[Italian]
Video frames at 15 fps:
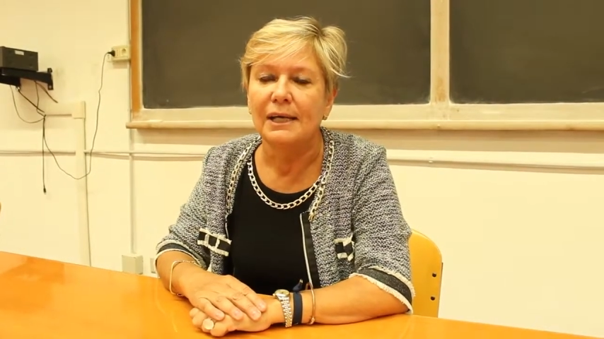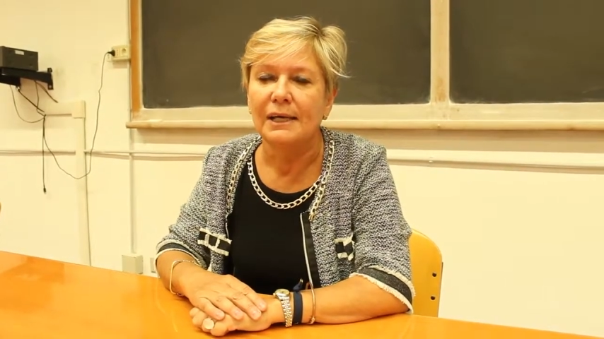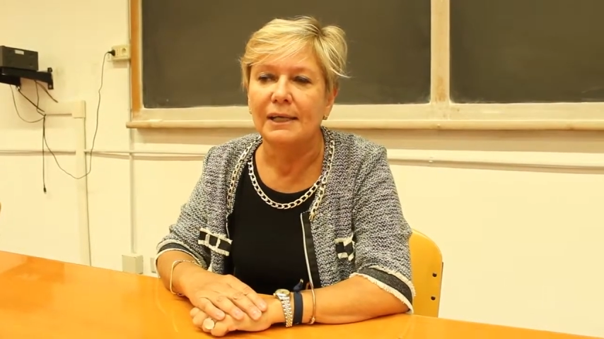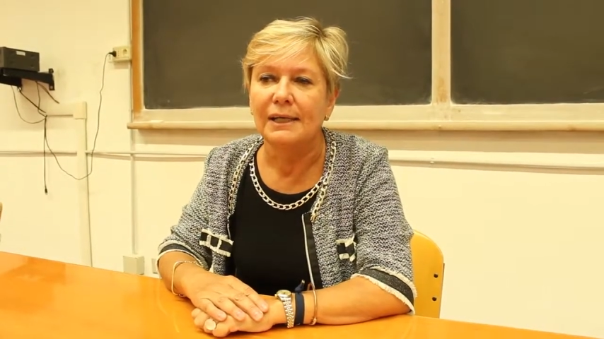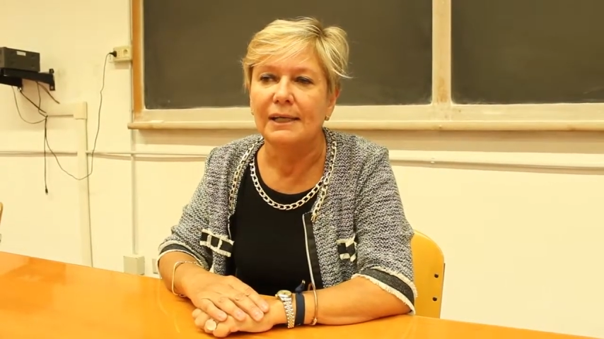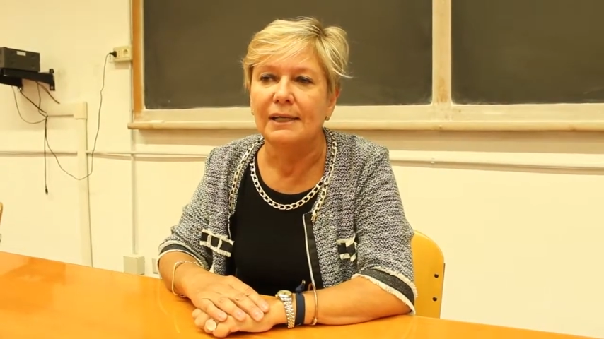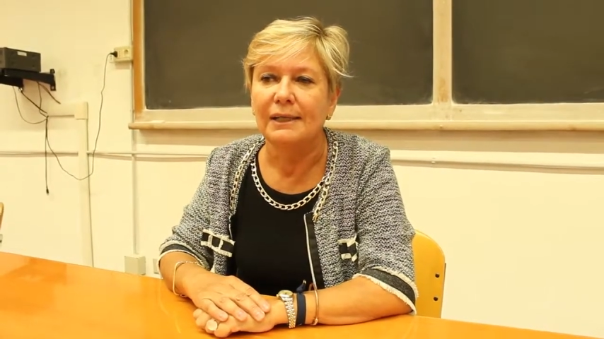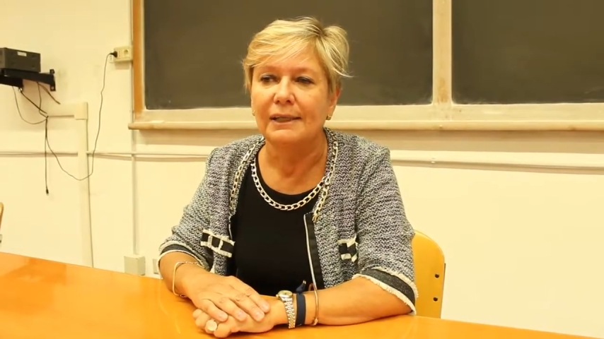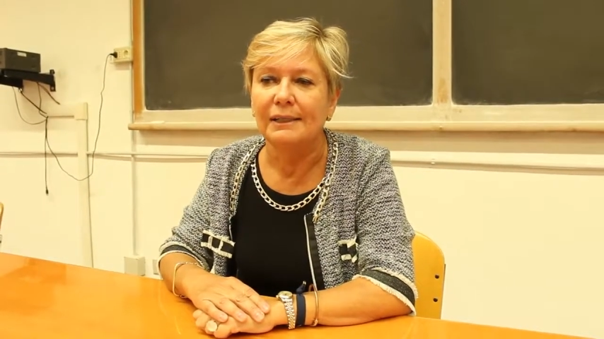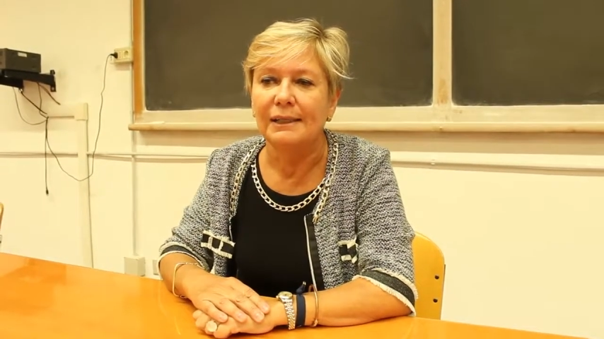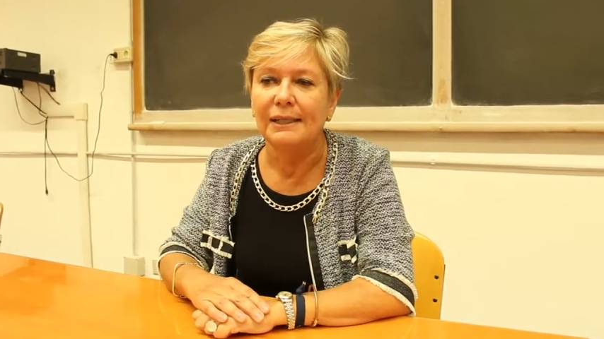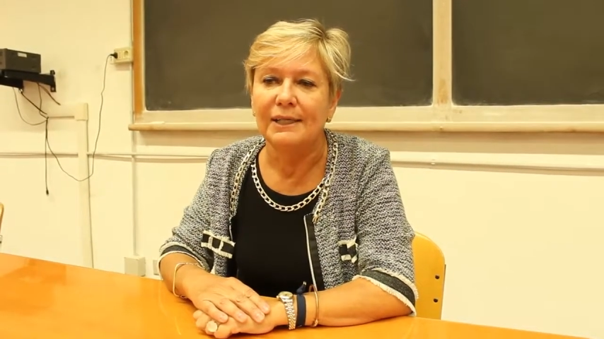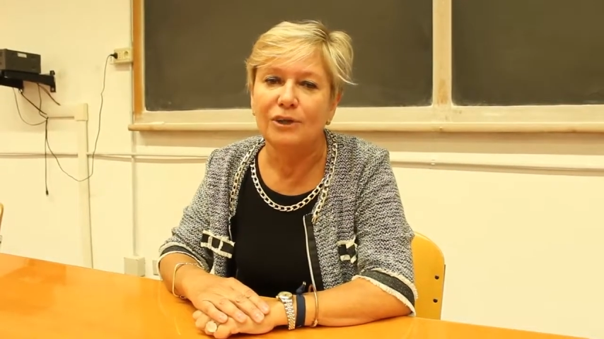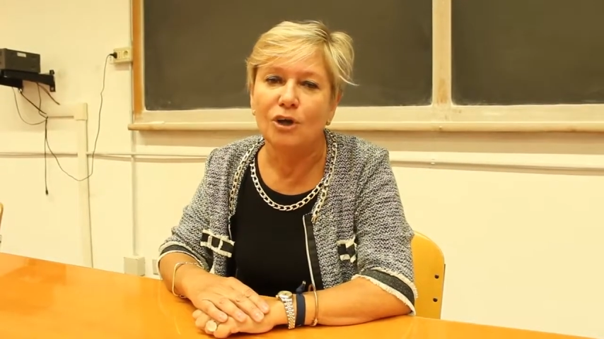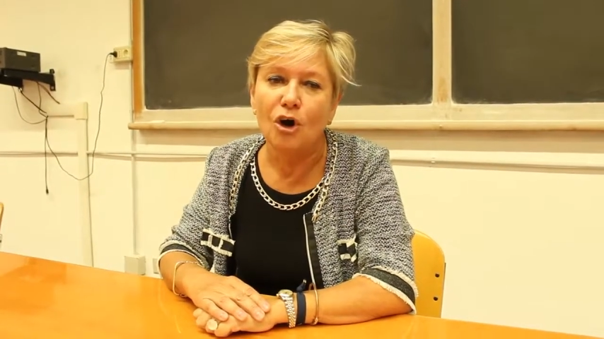
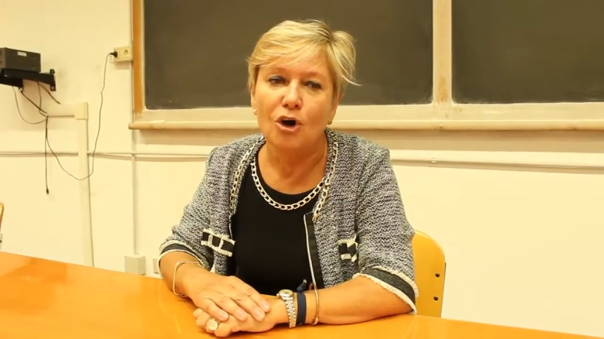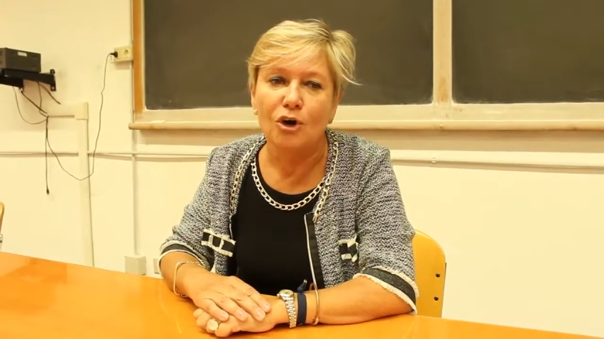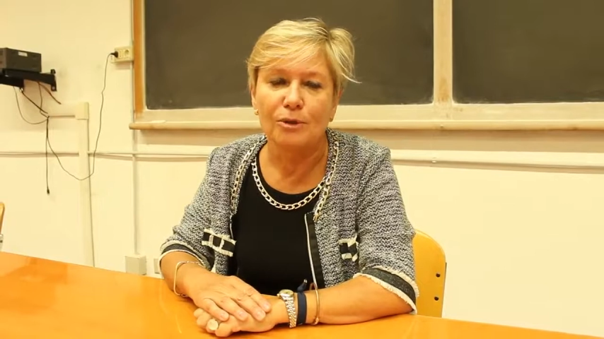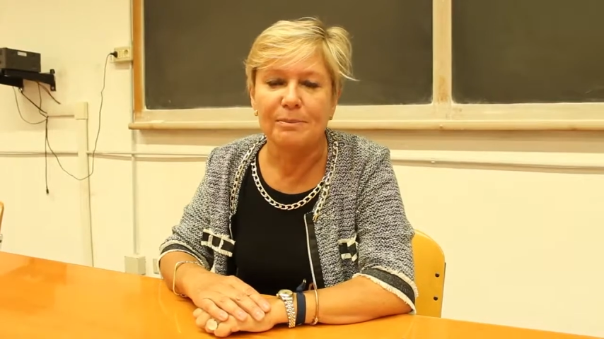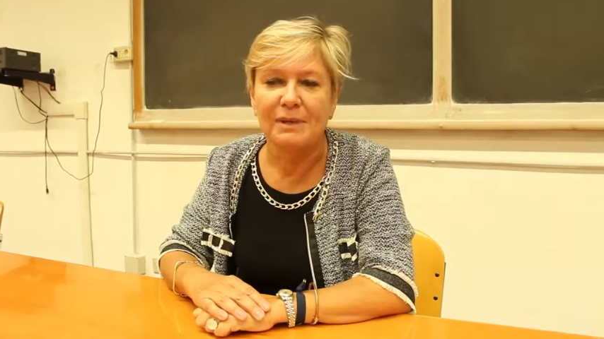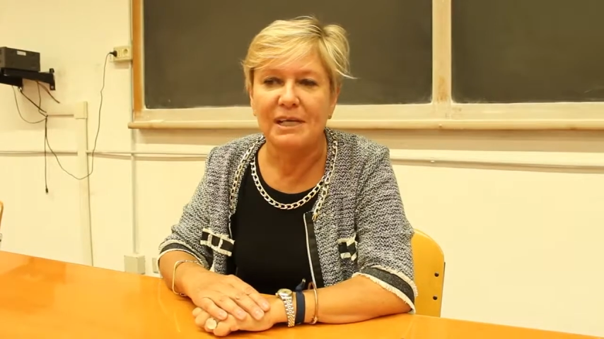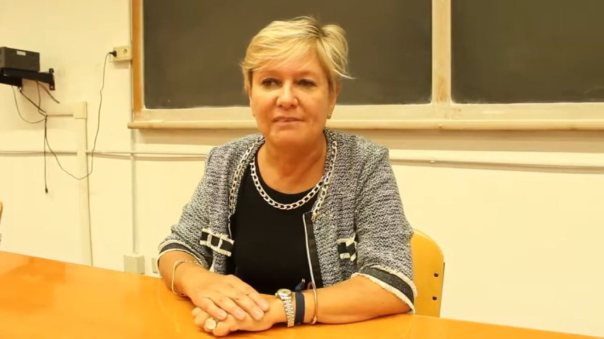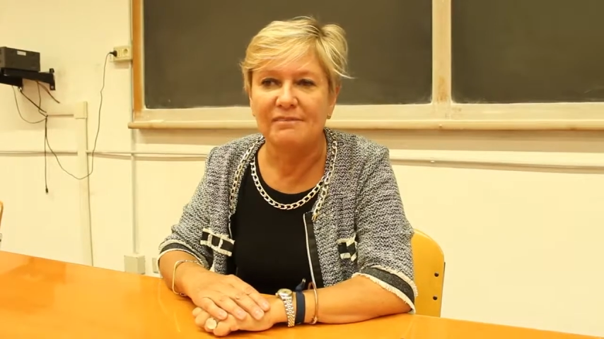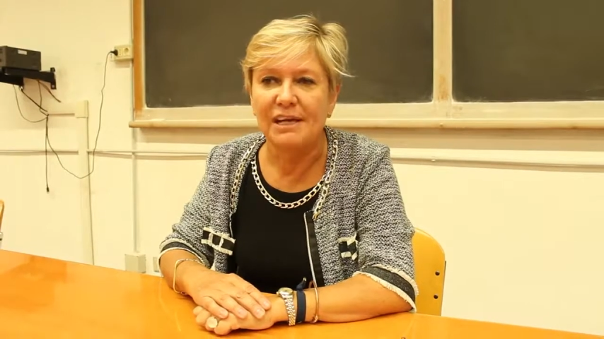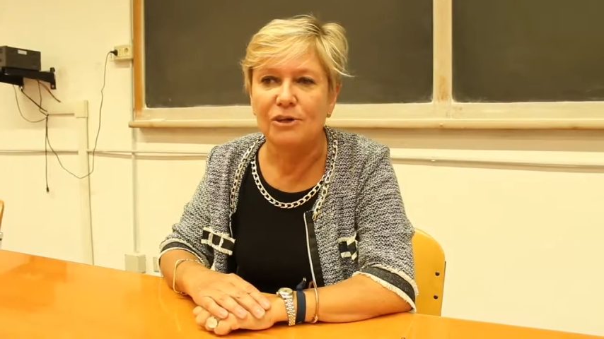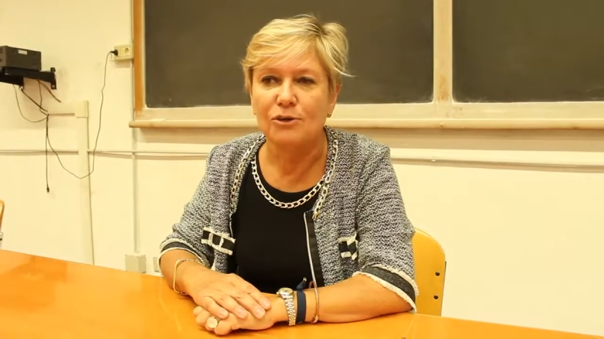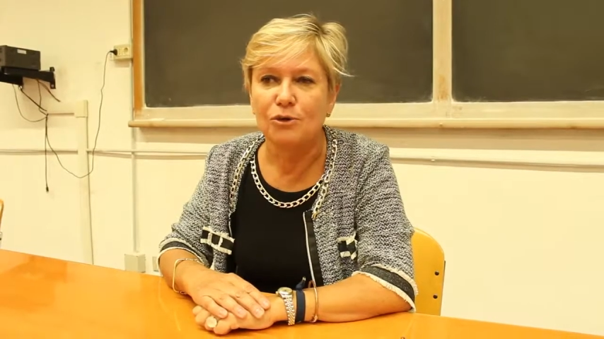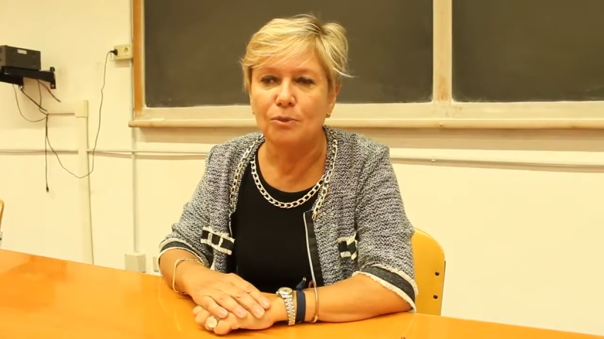eh, le norme a livello